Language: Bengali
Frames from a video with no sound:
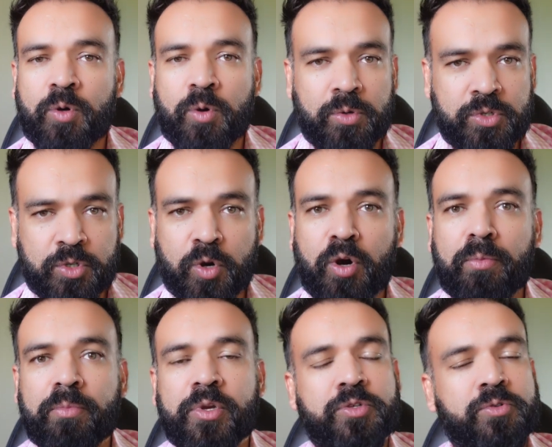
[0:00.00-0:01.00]
খরচ কম
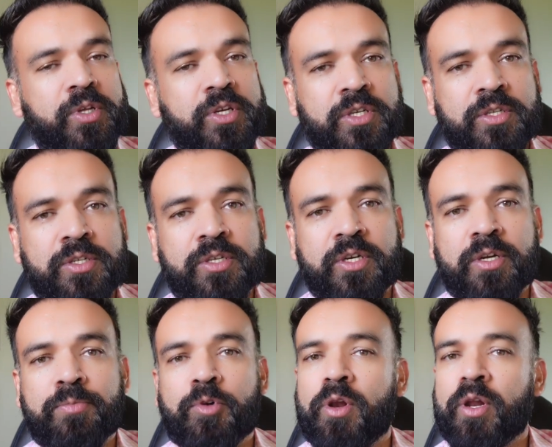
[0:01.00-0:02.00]
কিছু দেশ আছে
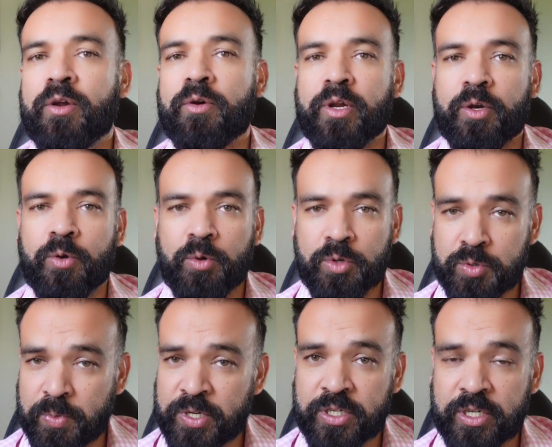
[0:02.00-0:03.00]
যেখানে পড়ালেখার অনেক খরচ
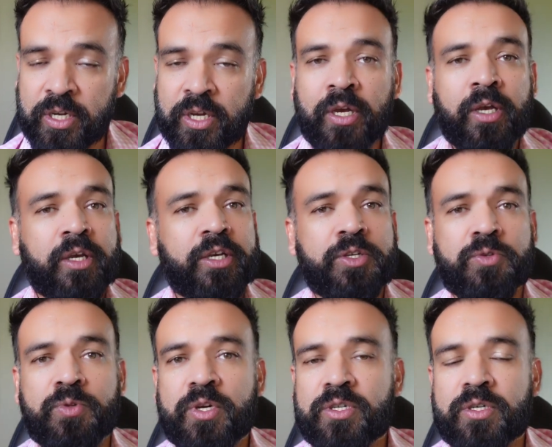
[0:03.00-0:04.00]
বেশি
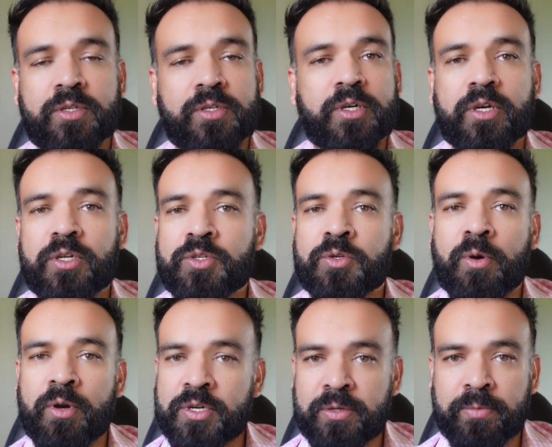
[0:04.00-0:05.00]
কিছু দেশ আছে যেখানে
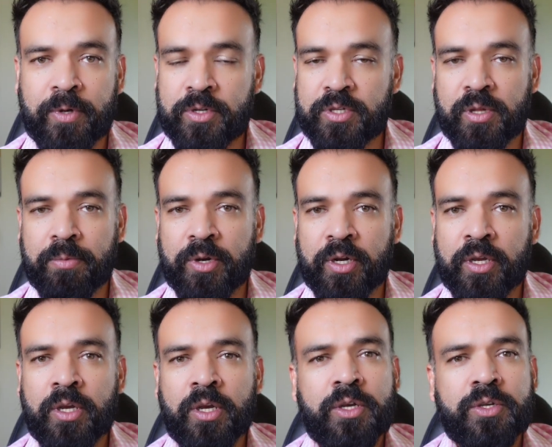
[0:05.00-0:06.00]
স্কলারশিপ পাওয়া যেতে পারে
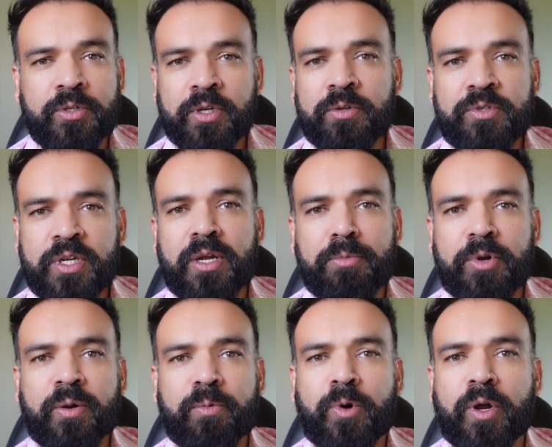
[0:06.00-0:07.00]
সো এটা হচ্ছে
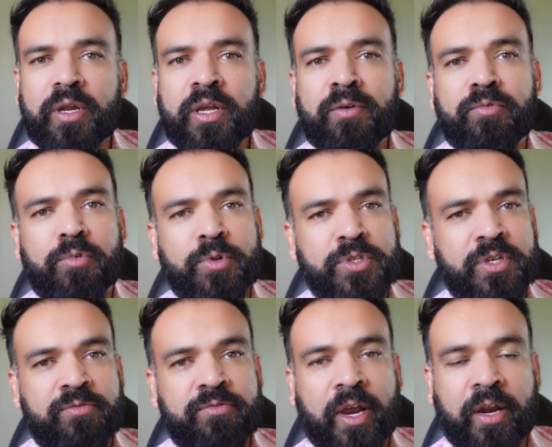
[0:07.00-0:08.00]
নাম্বার ওয়ান
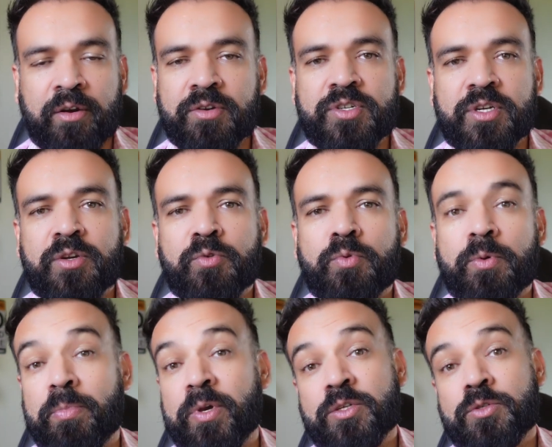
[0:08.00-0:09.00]
ইনফ্লুয়েন্সিং ফ্যাক্টর যেটার উপর
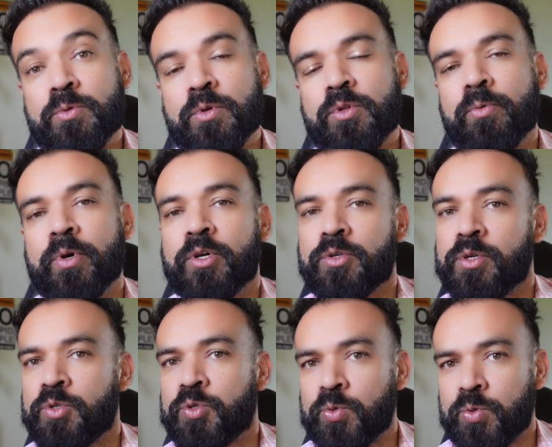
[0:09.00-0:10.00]
বেস করে তোমাকে
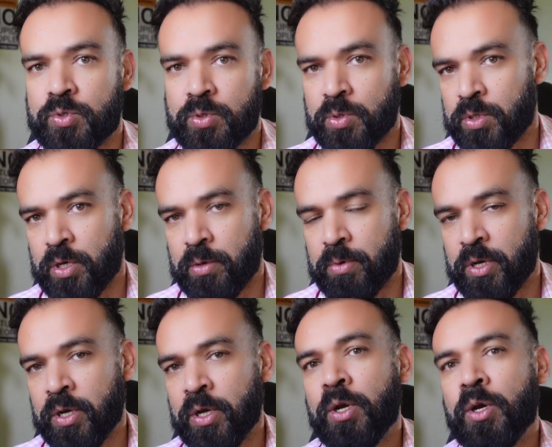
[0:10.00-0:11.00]
আসলে চুজ করতে হবে
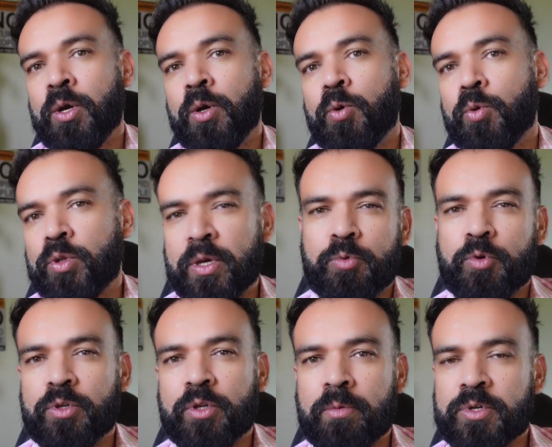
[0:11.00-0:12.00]
কোথায়
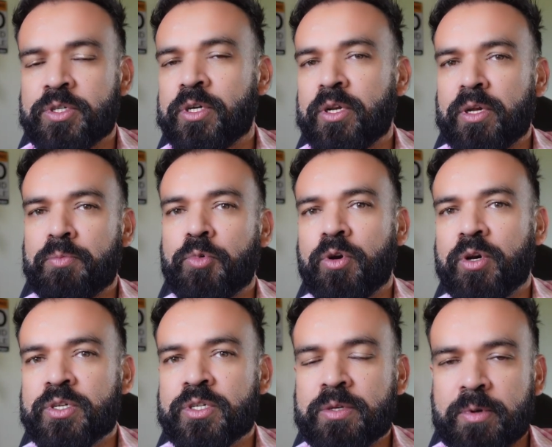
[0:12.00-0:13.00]
পড়তে হবে সেটা নিয়ে পরে
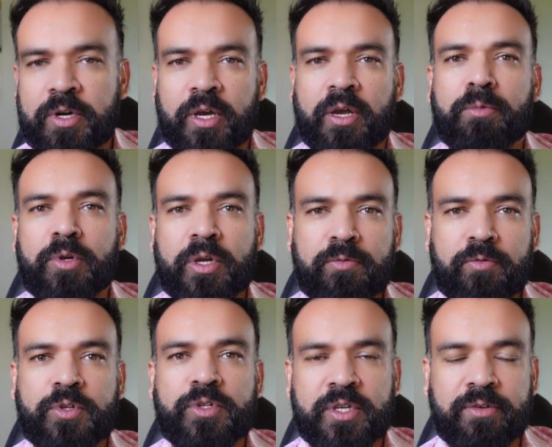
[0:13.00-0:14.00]
আসছি বাট আগে আমি এই
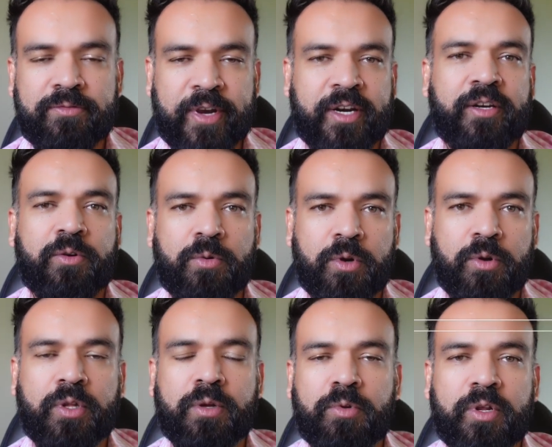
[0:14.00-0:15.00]
ইনফ্লুয়েন্সিং ফ্যাক্টরগুলোর কথা